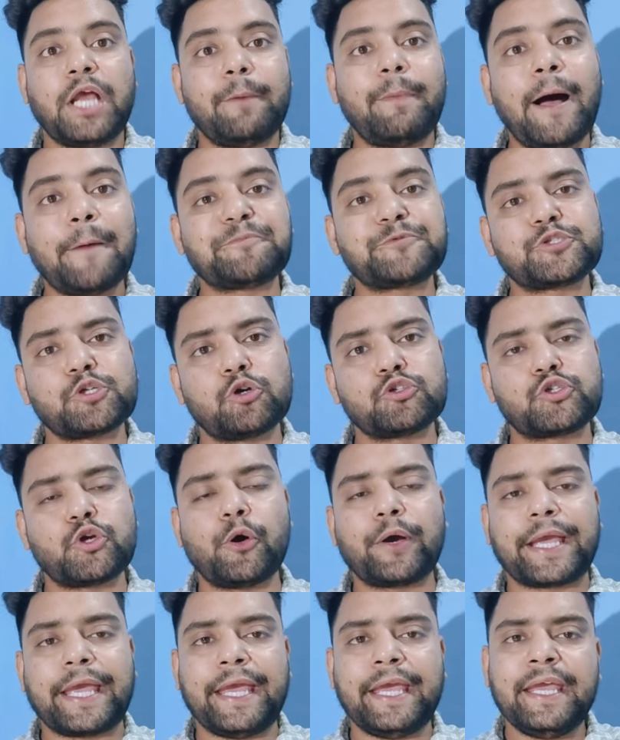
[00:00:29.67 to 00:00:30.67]
अब आप
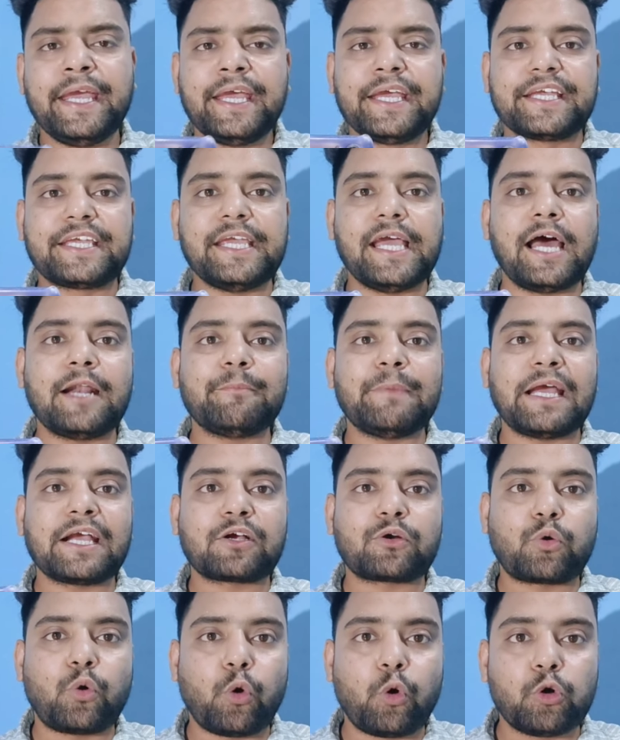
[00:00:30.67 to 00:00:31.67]
सोचोगे कि यार मैं
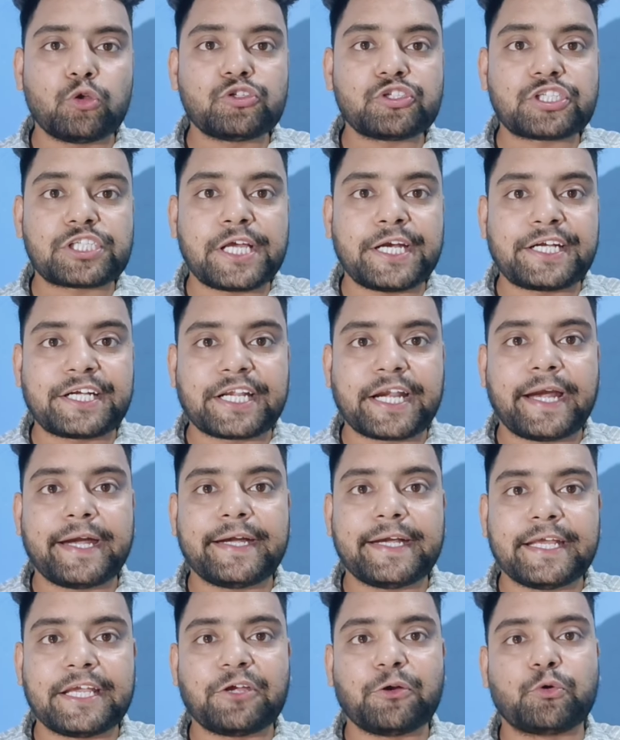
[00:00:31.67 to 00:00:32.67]
कौन से
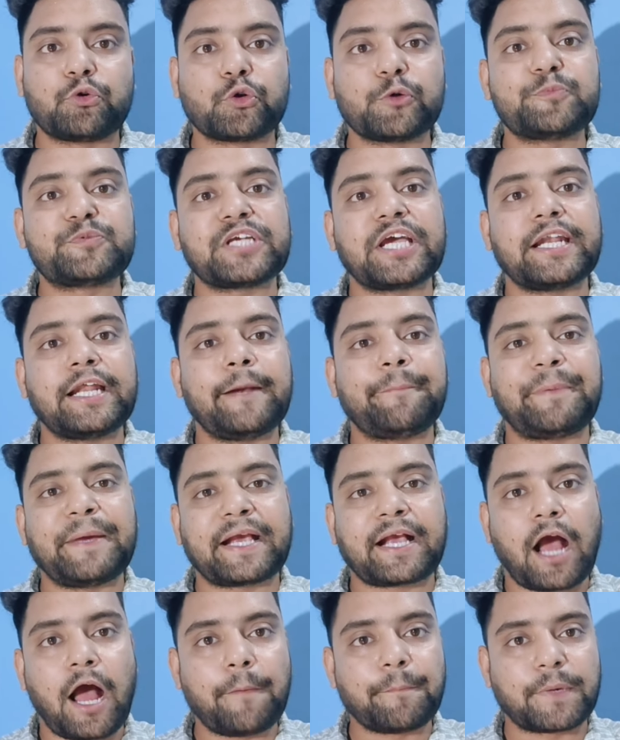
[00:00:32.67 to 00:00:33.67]
ट्रेंडिंग यूट्यूब चैनल पे
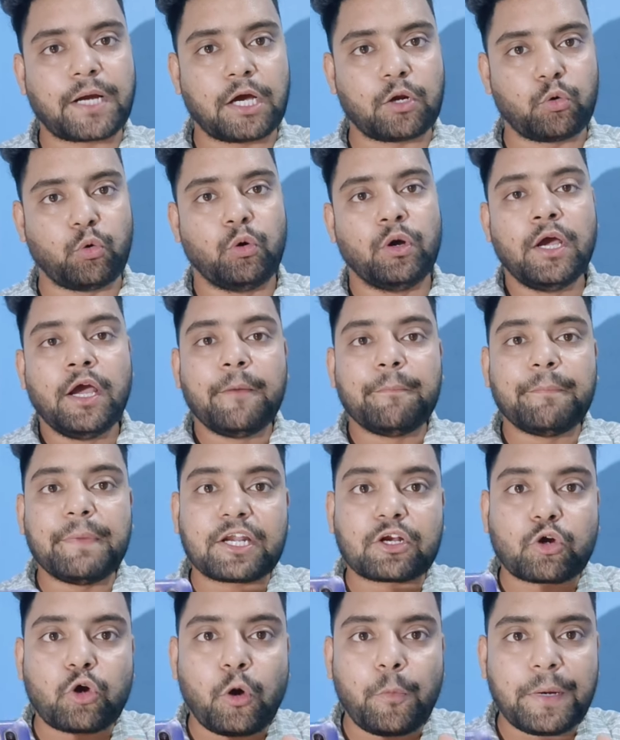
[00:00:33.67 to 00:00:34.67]
काम करूं
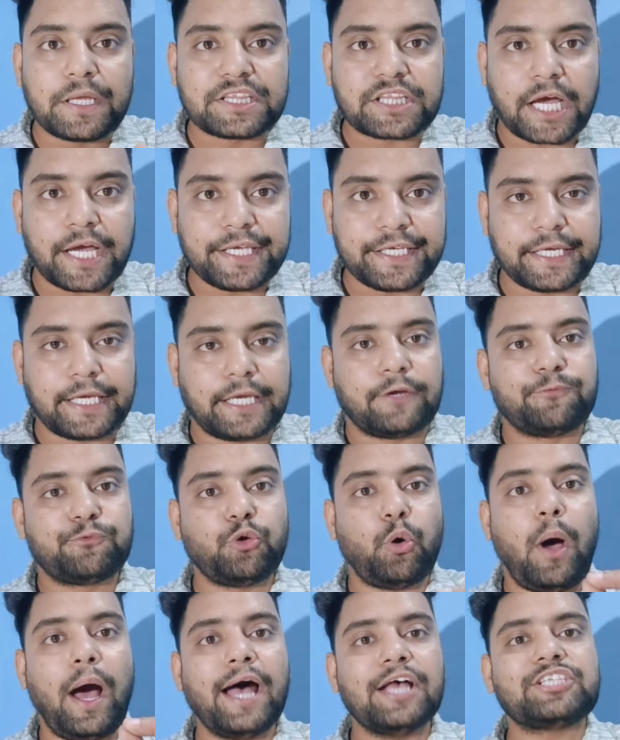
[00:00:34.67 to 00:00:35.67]
मेरे को बताइए
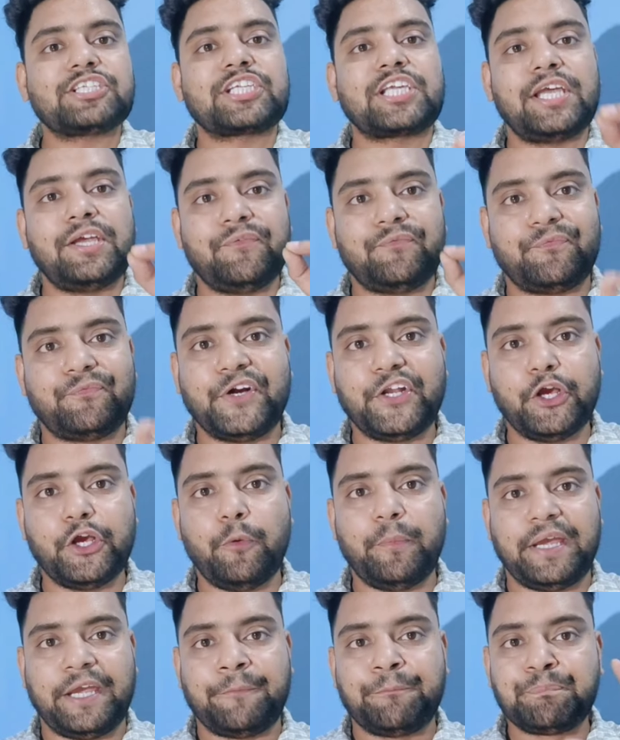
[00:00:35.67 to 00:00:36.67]
तो आज की
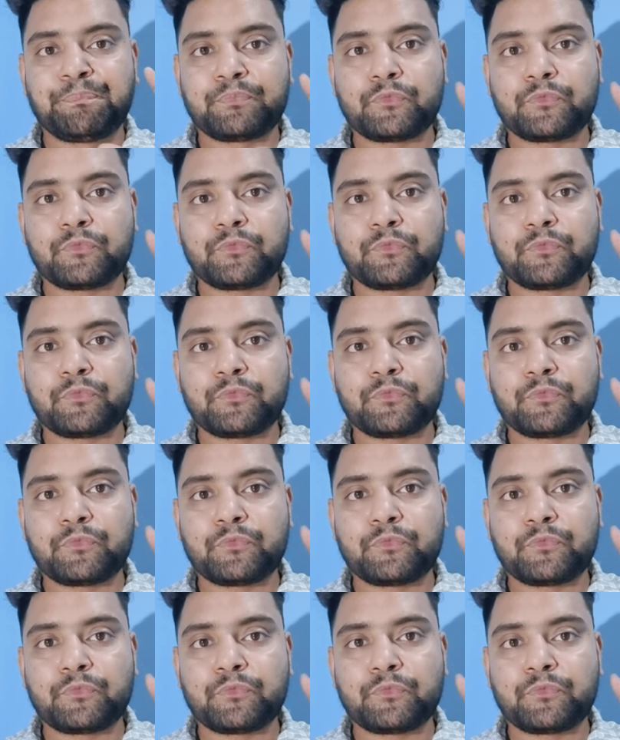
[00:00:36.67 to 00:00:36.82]
वीडियो में